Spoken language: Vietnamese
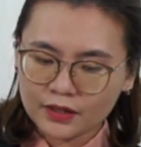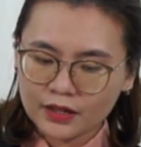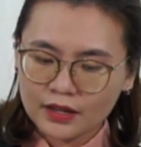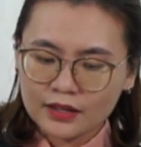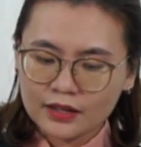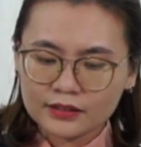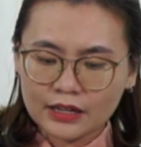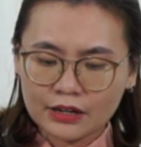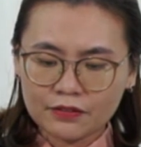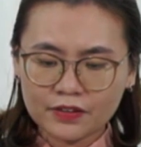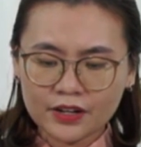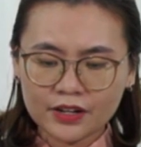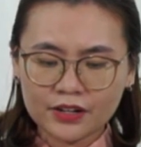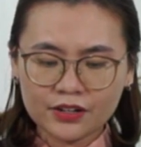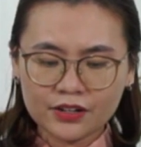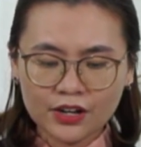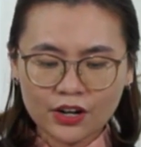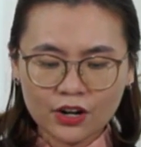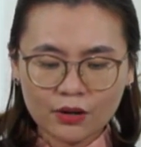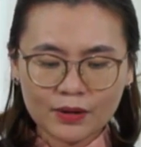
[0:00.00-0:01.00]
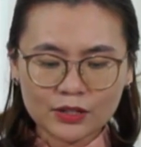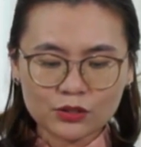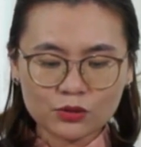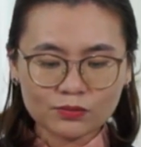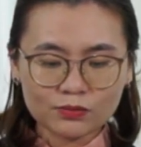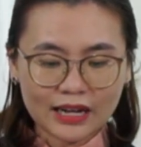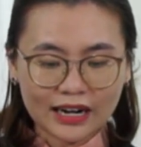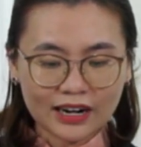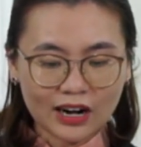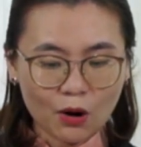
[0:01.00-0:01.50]
Tại vì nếu mà
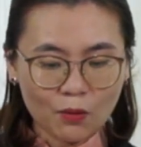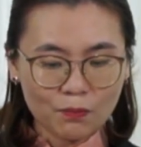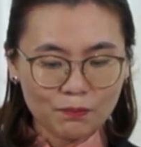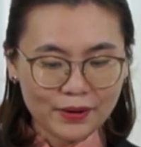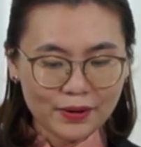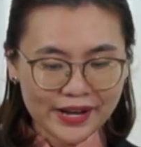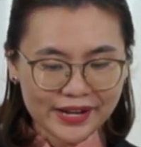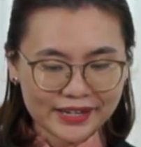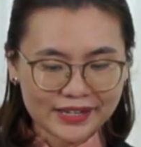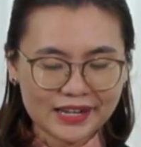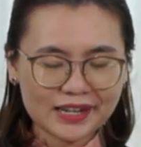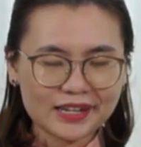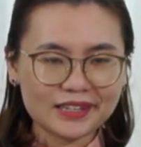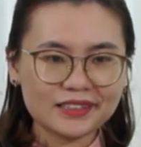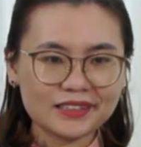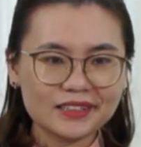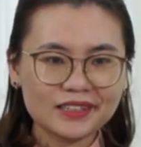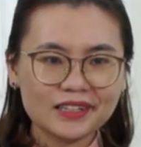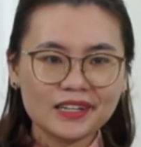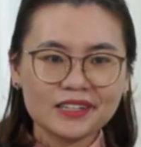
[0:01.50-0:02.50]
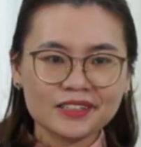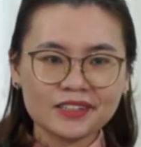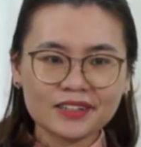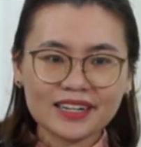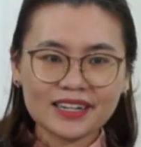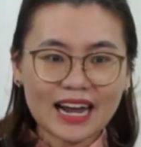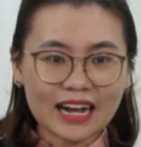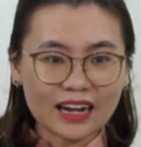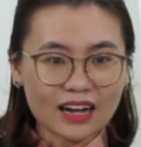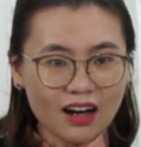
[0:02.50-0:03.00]
chúng ta không biết á, những
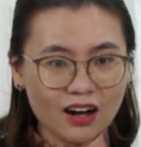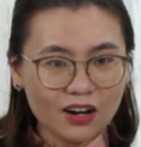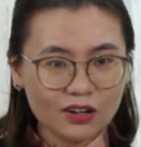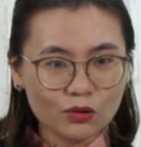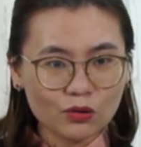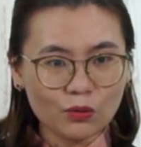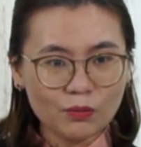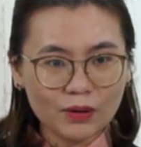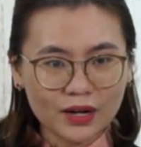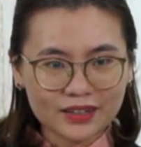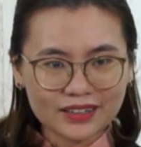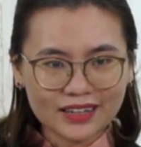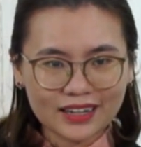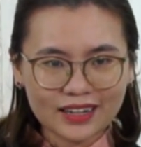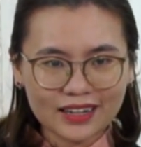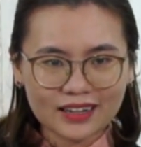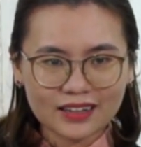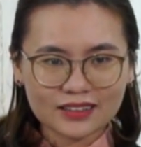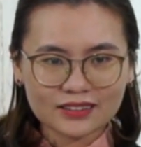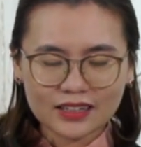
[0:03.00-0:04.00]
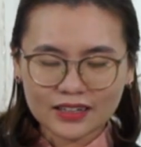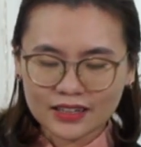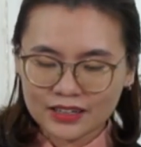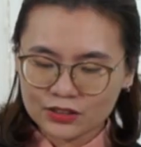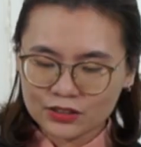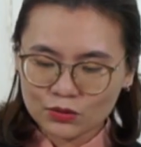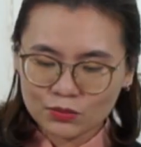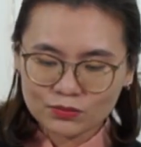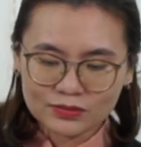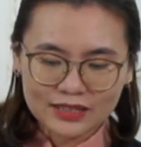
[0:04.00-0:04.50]
cái đặc ân của mình á, thì
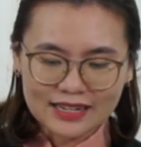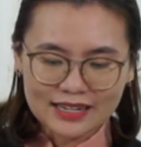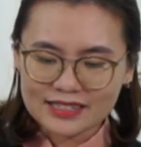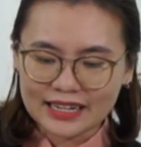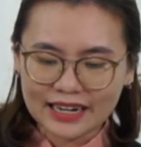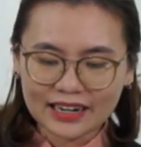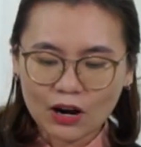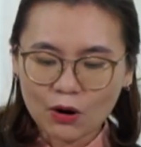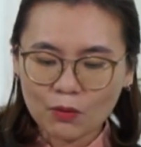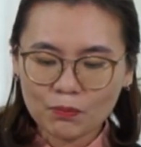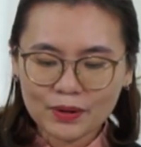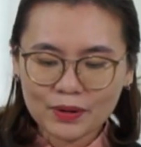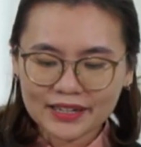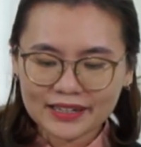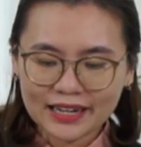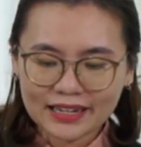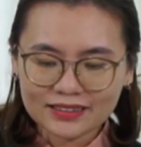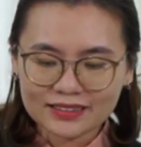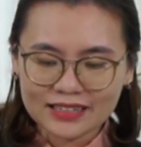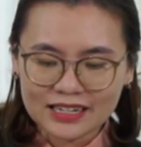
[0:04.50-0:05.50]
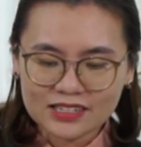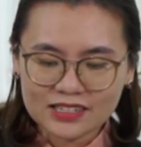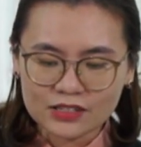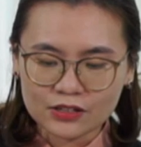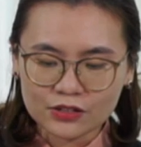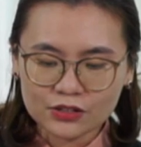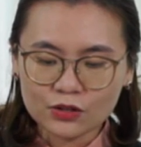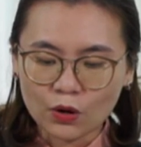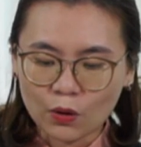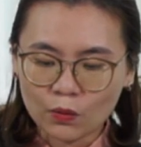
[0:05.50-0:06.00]
chúng ta sẽ không biết cách để sử
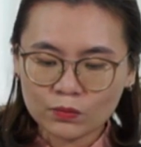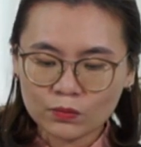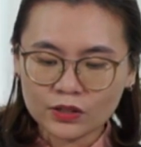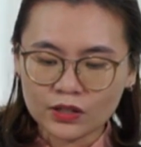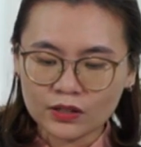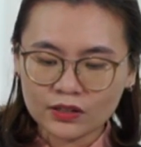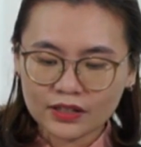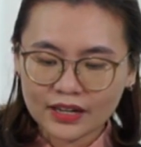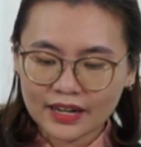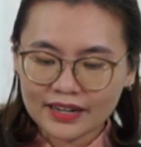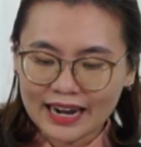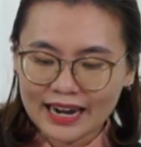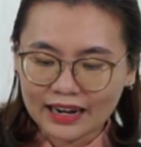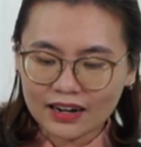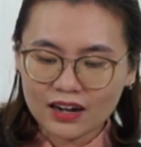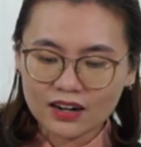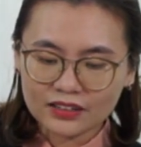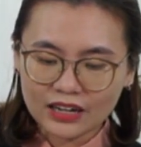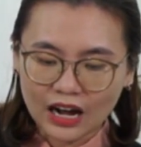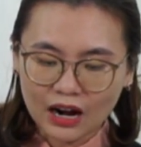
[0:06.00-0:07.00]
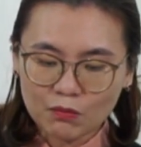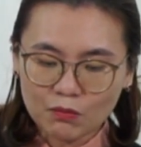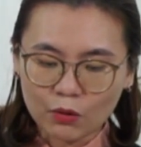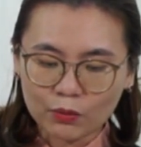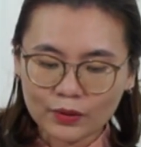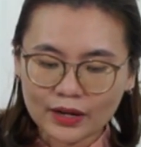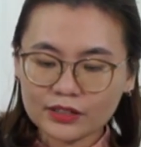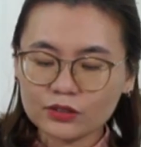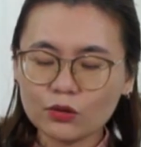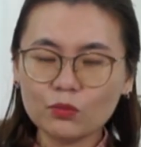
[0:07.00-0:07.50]
dụng những cái đặc ân đó một
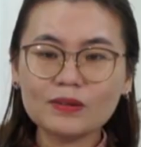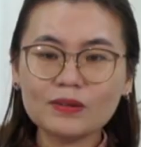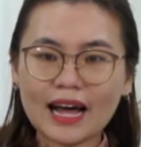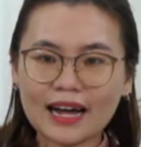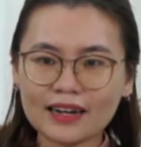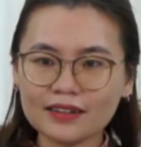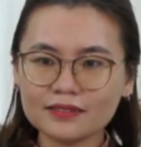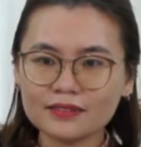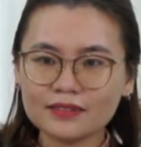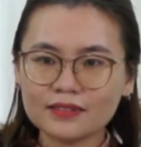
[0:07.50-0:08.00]
cách đúng đắn.